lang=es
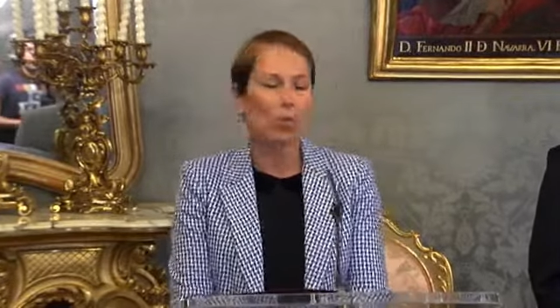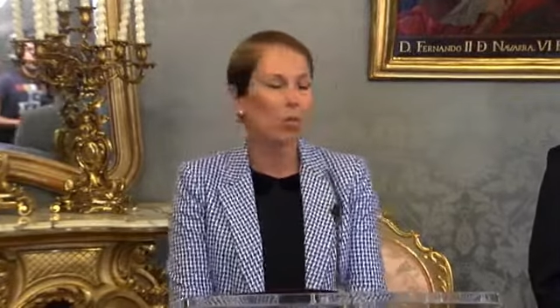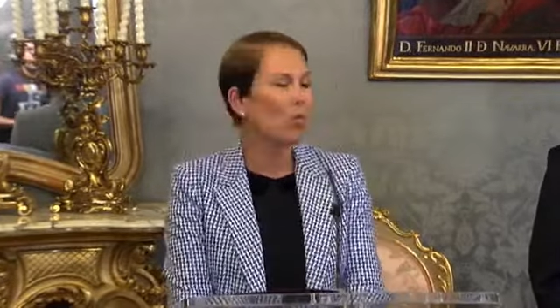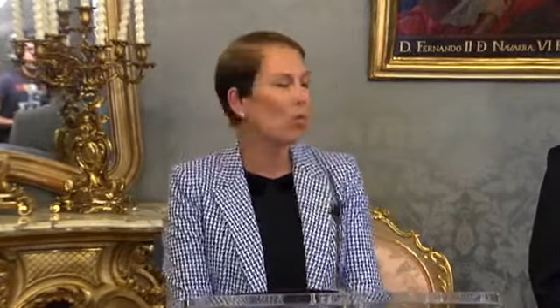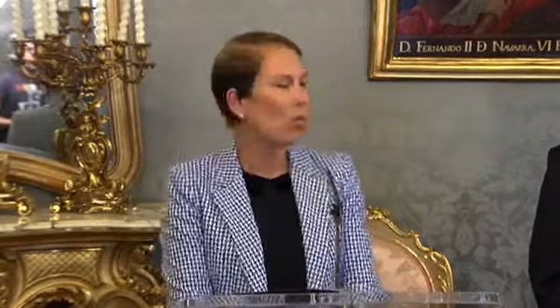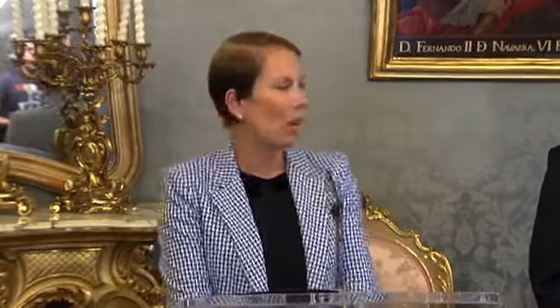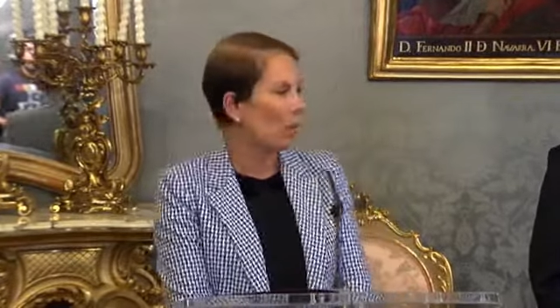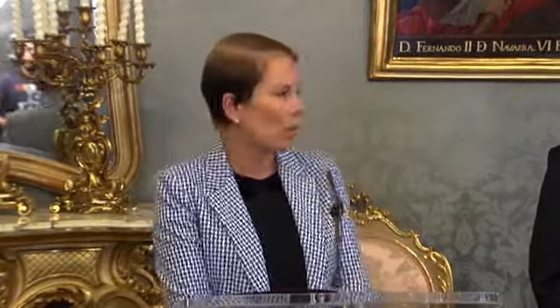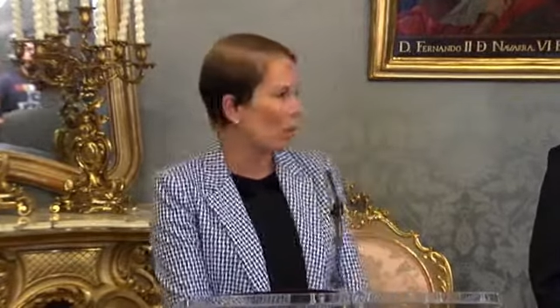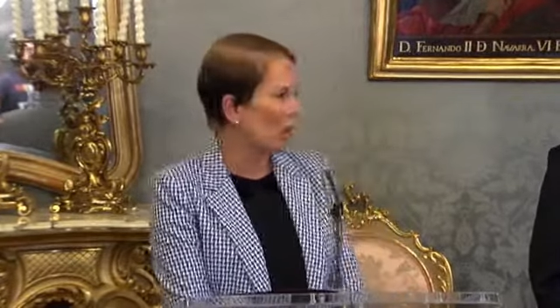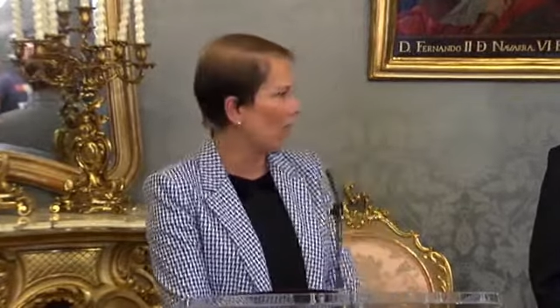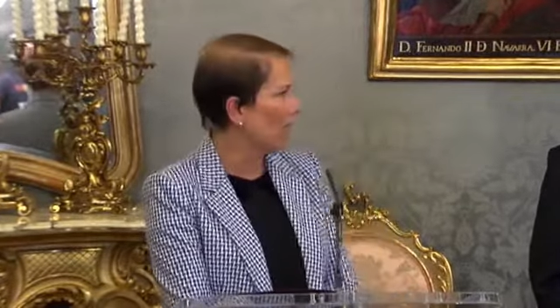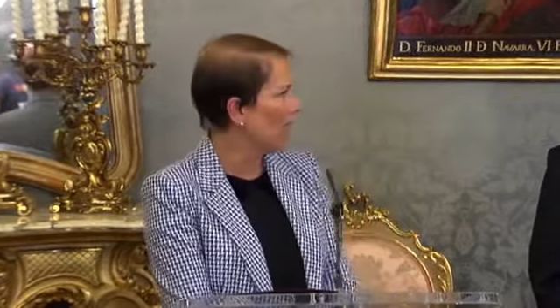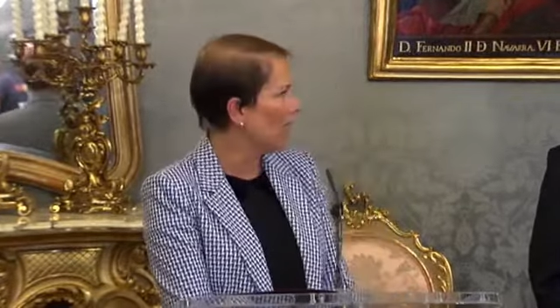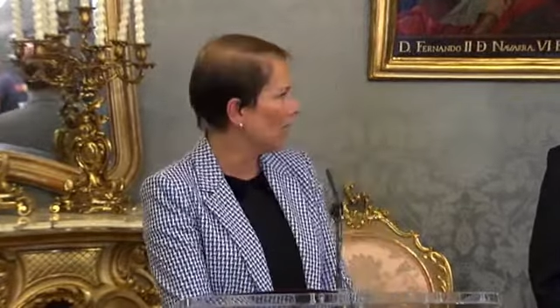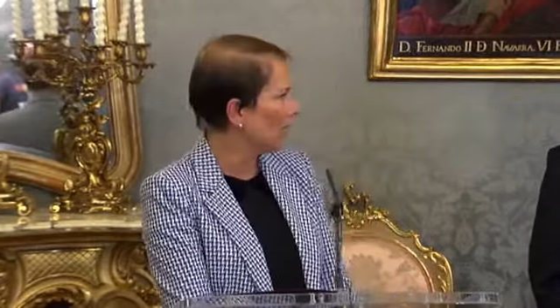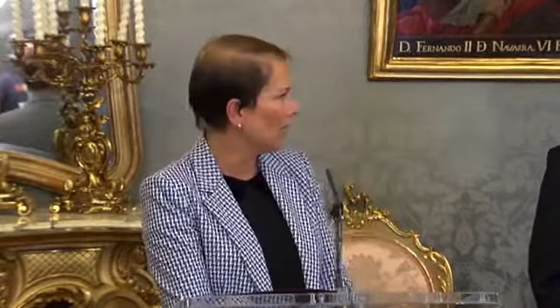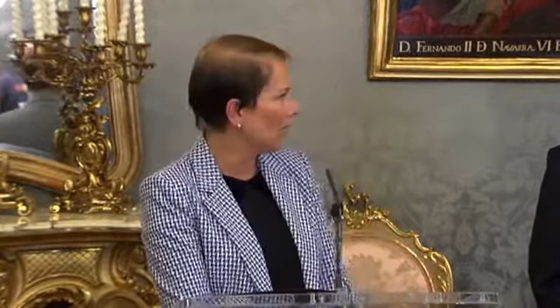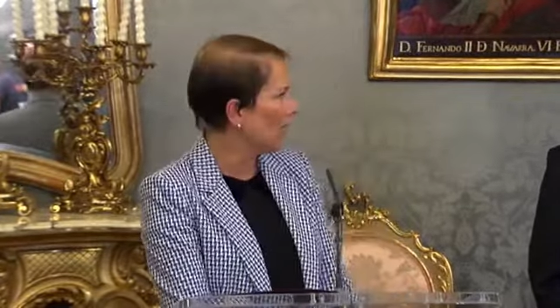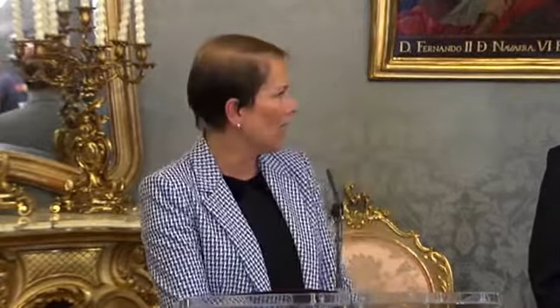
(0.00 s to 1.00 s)
colaborar, a
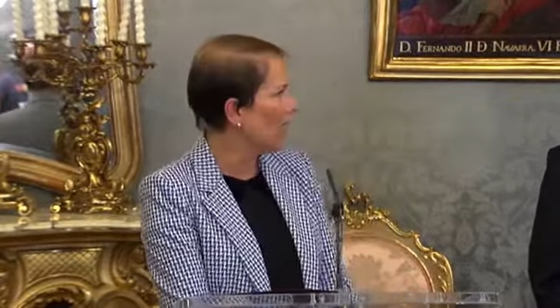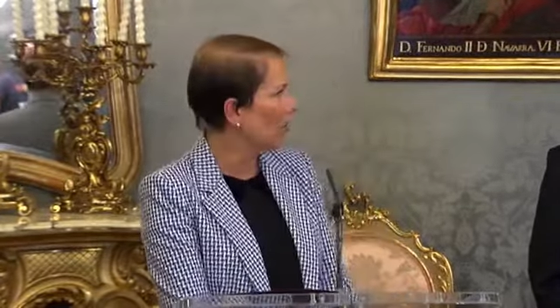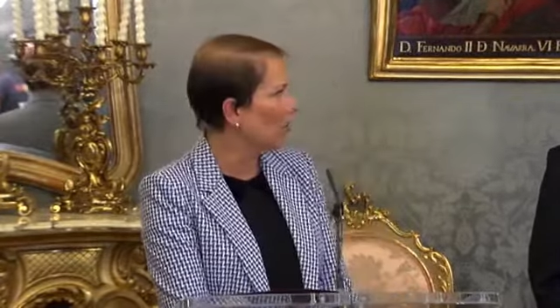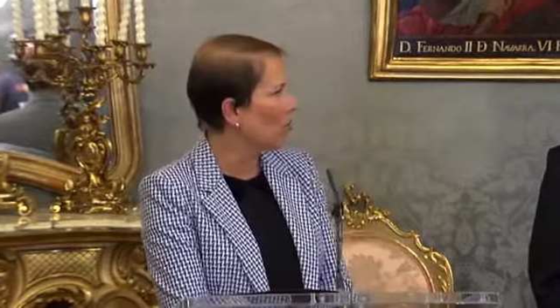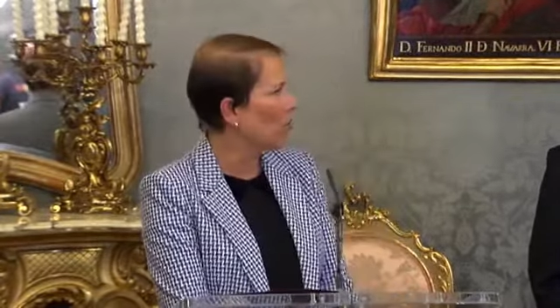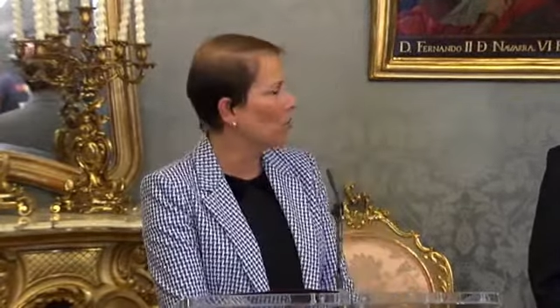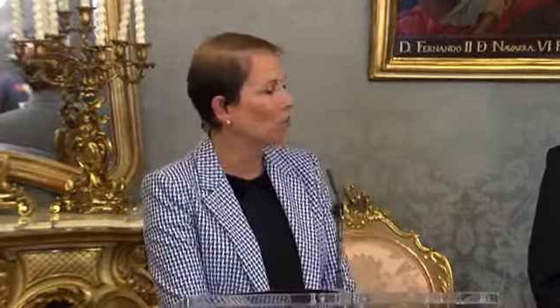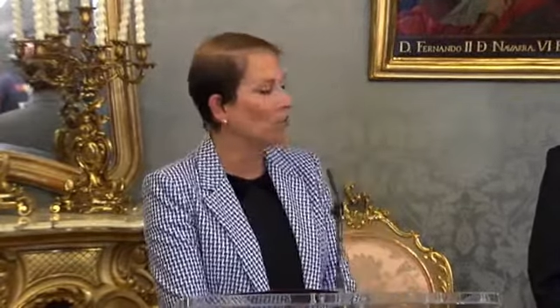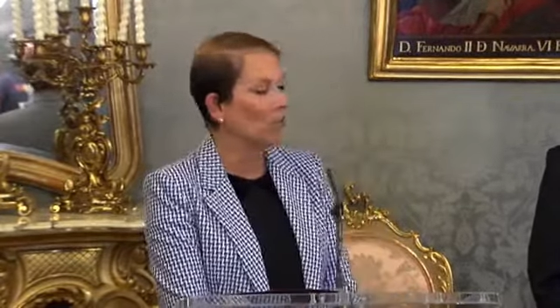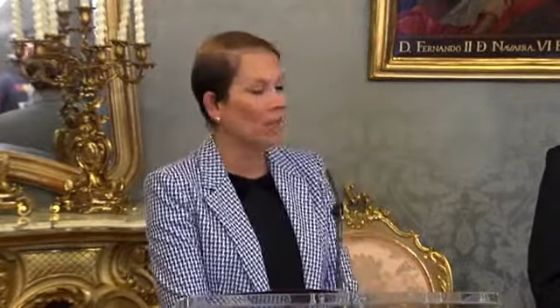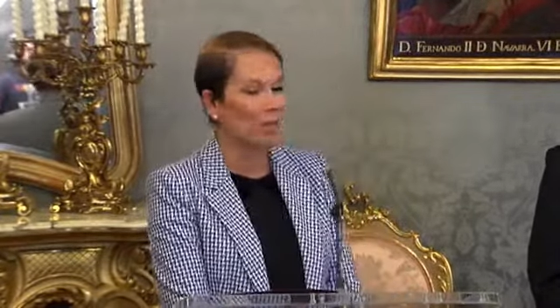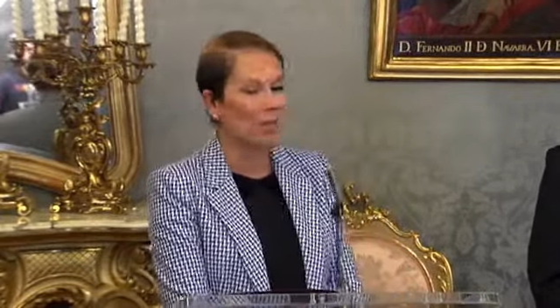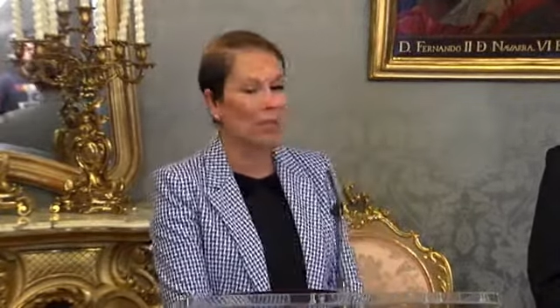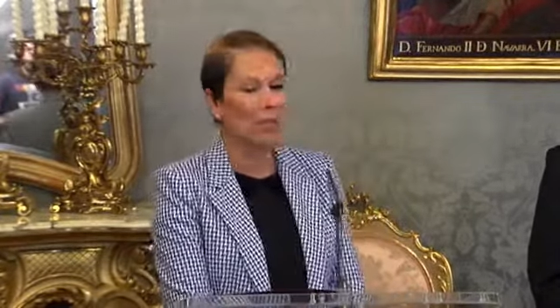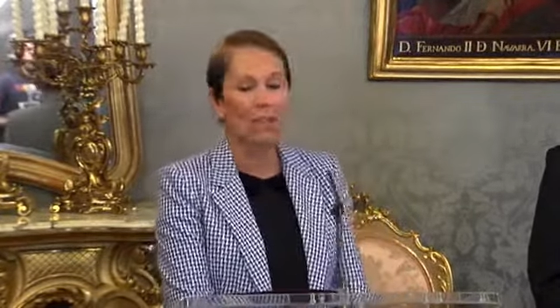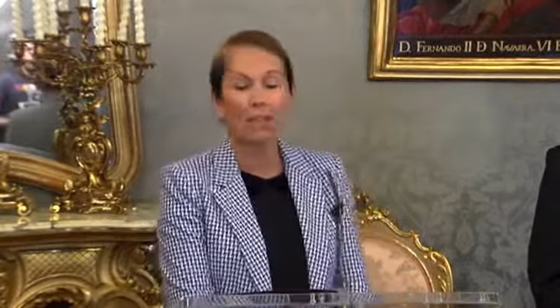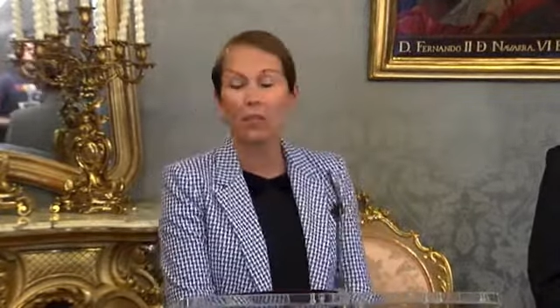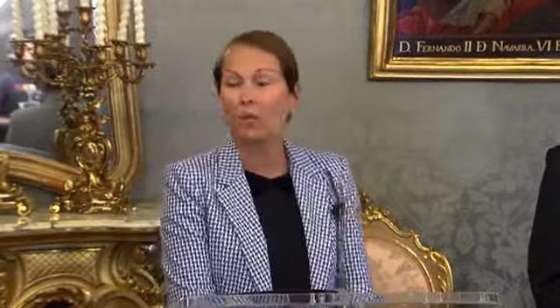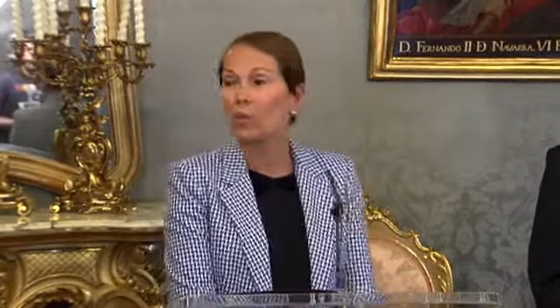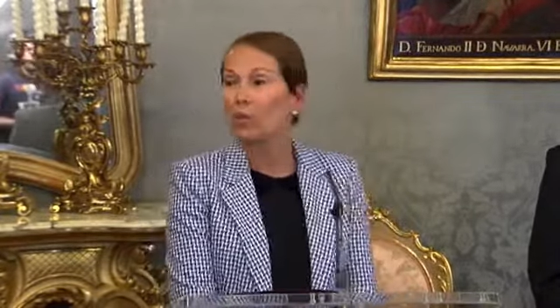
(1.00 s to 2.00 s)
trabajar
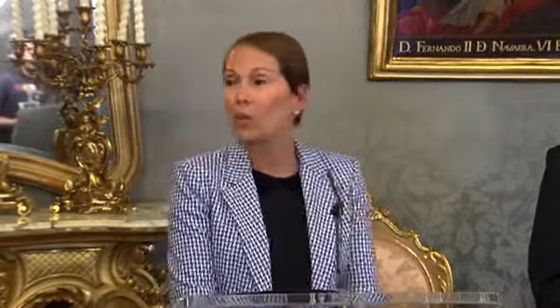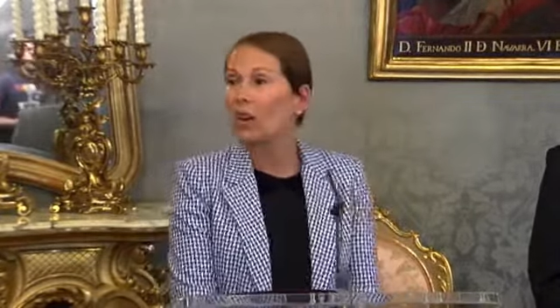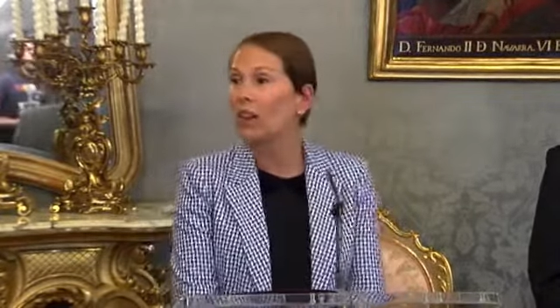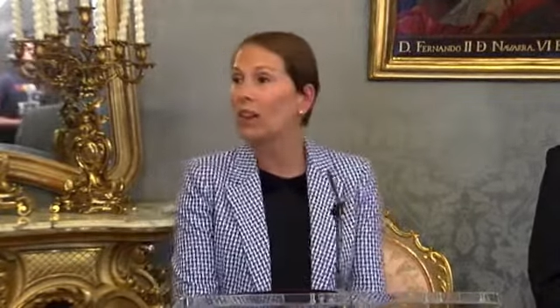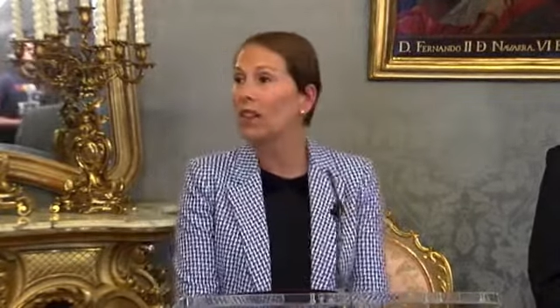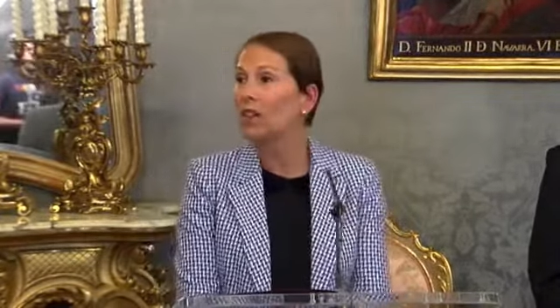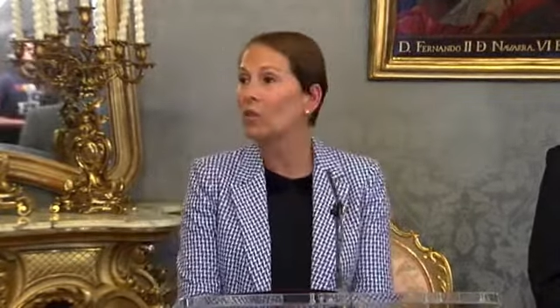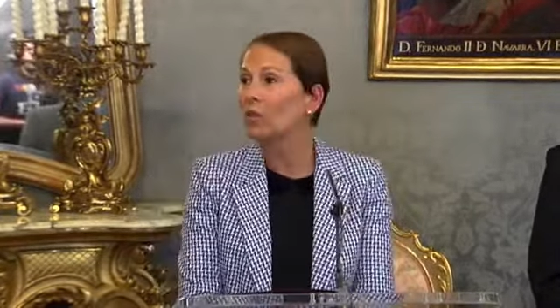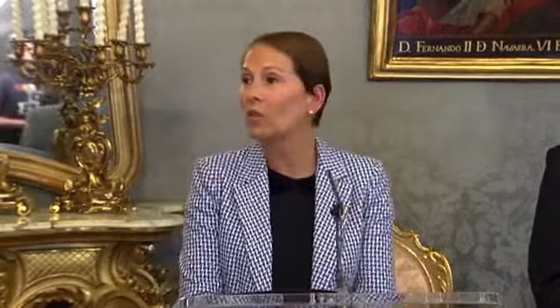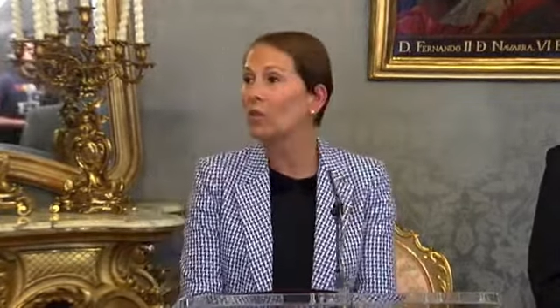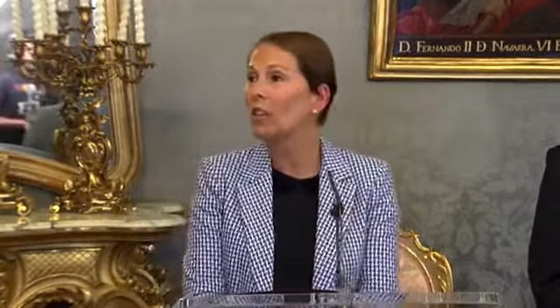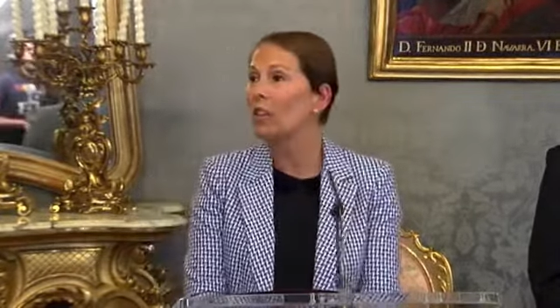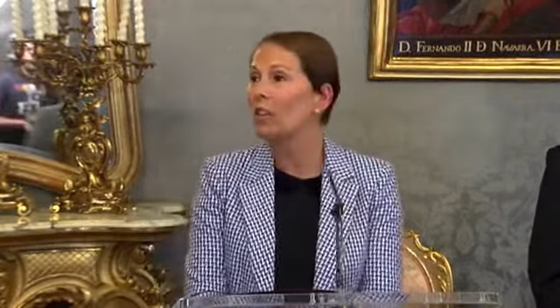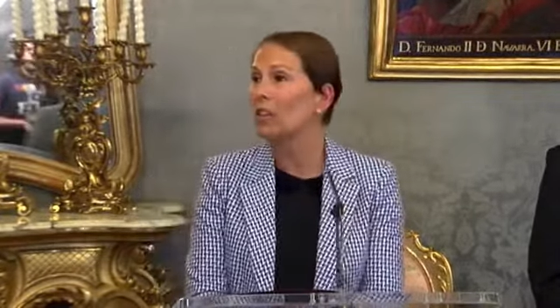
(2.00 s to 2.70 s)
conjuntamente en todo aquello